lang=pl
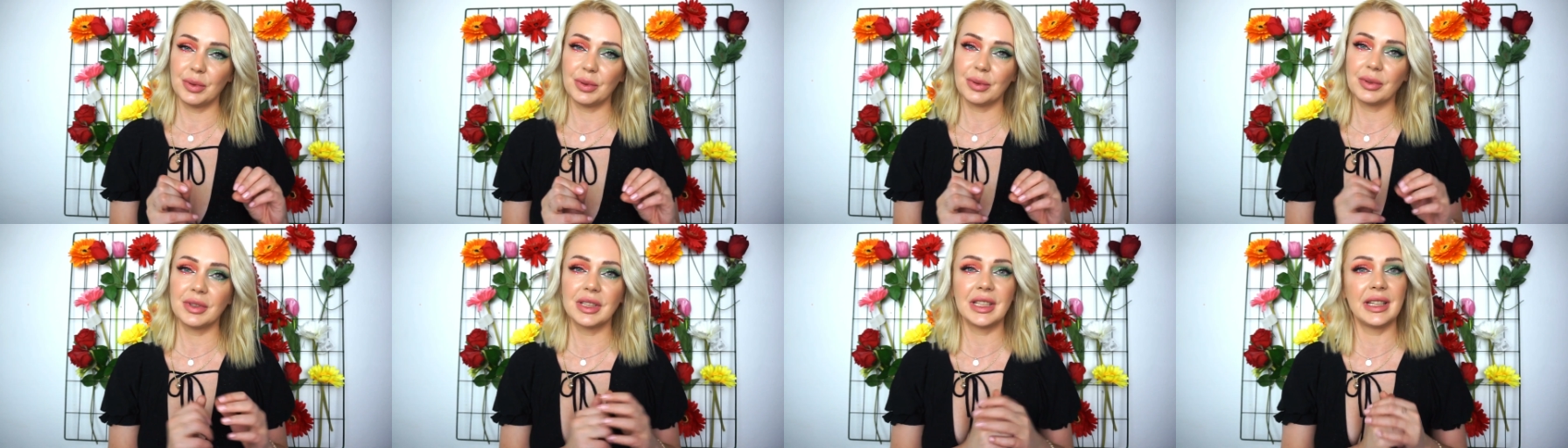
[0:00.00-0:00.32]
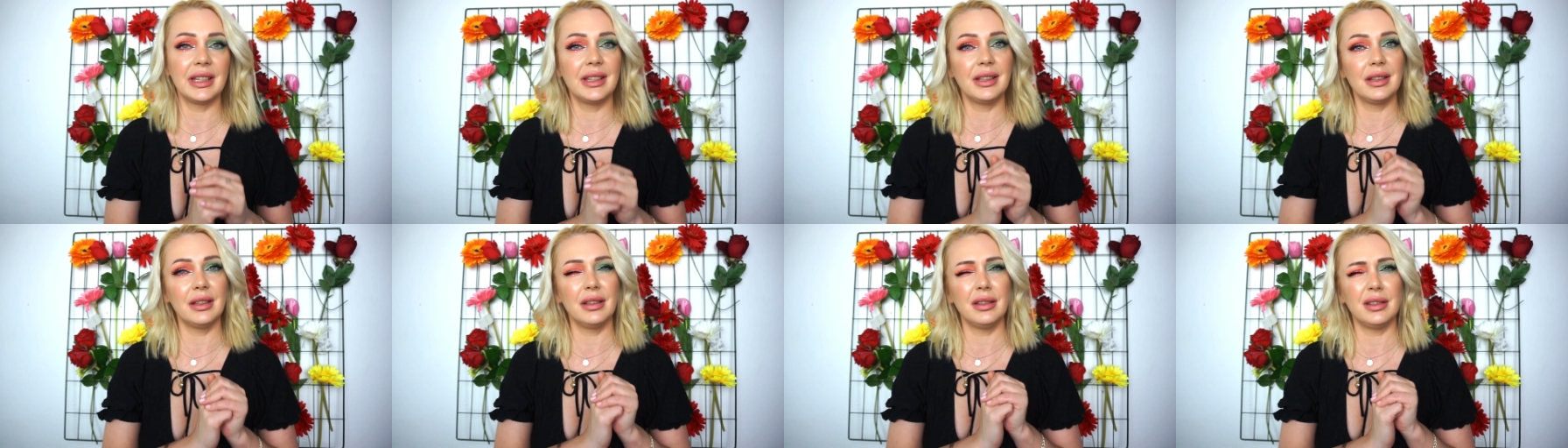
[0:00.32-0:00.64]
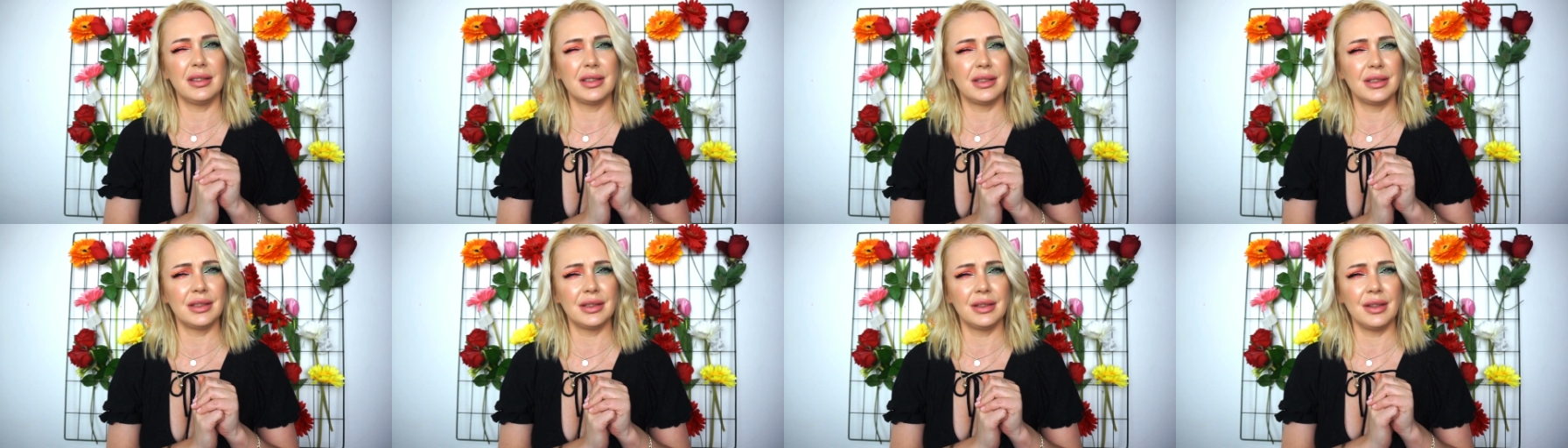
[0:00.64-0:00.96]
krótki
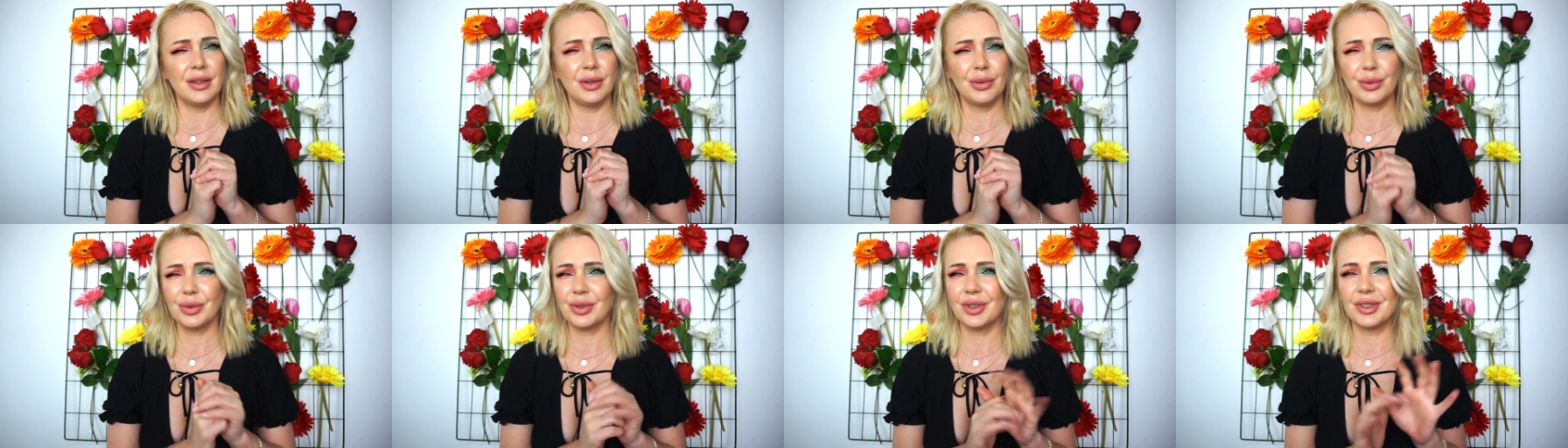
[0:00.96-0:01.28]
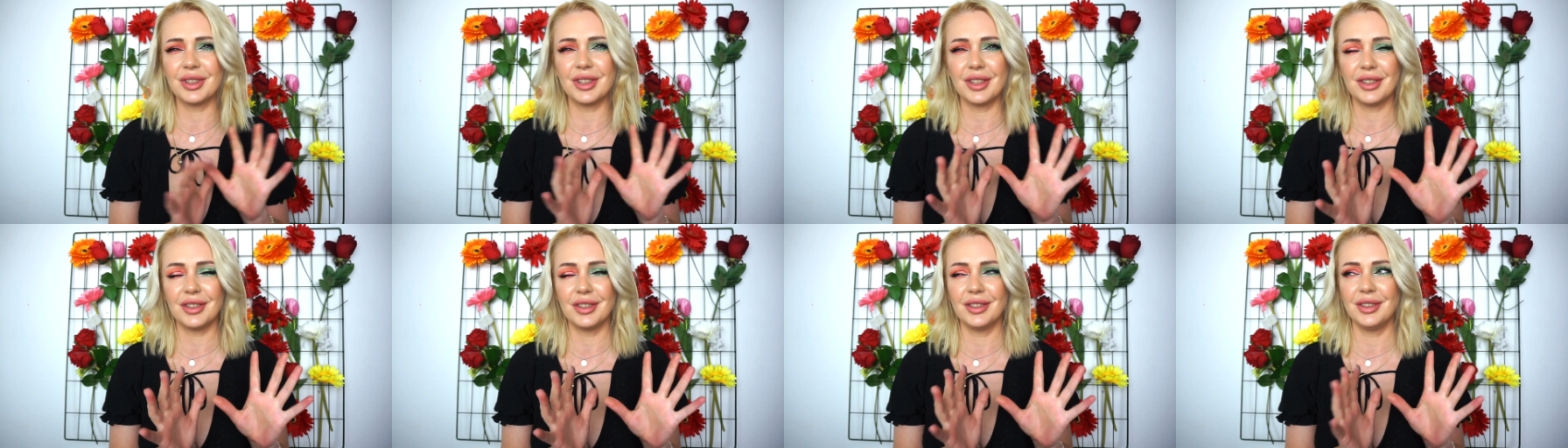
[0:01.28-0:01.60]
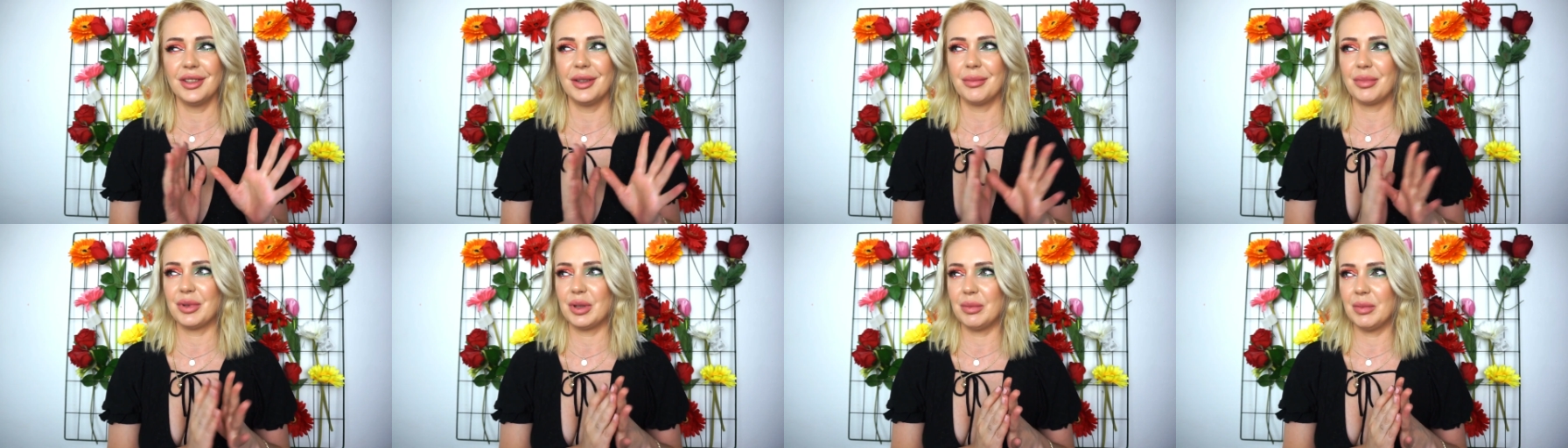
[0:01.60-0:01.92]
i dużo rzeczy
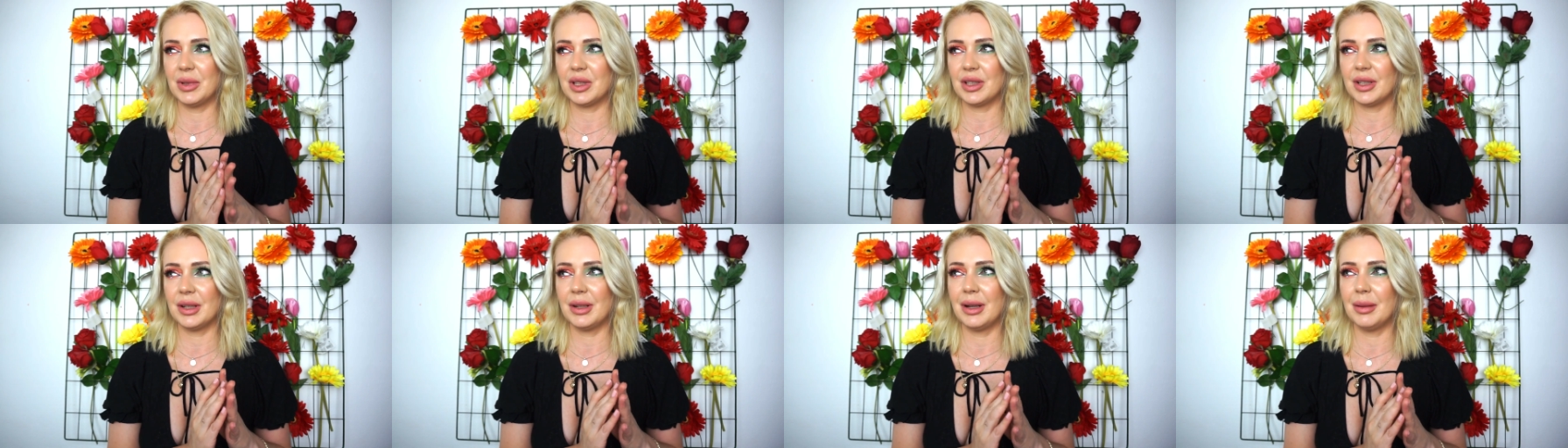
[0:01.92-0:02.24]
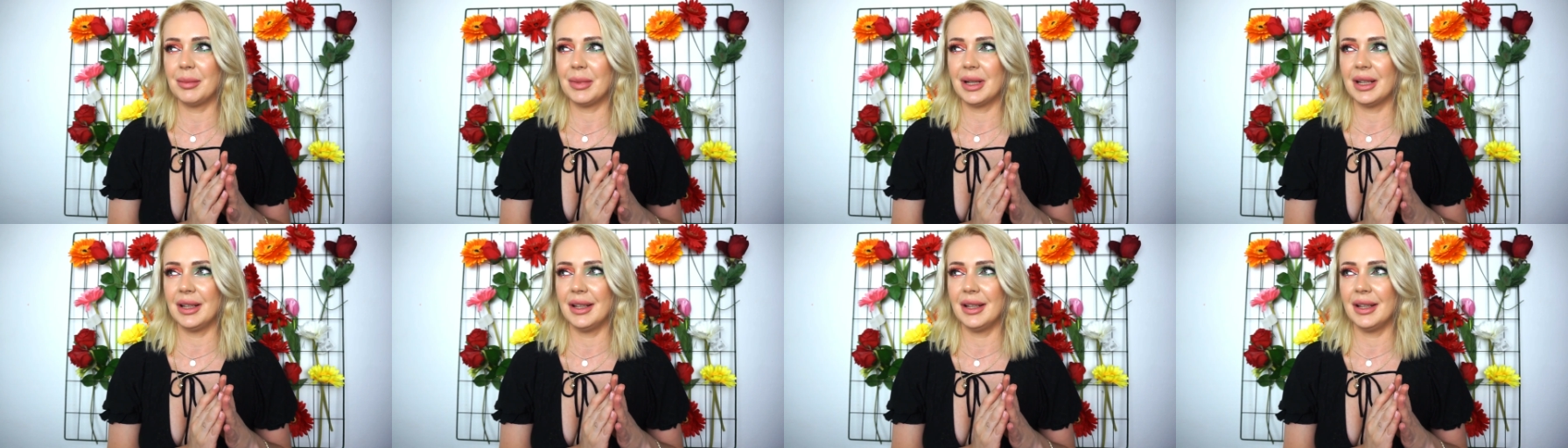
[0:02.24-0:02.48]
nie przymierzałam,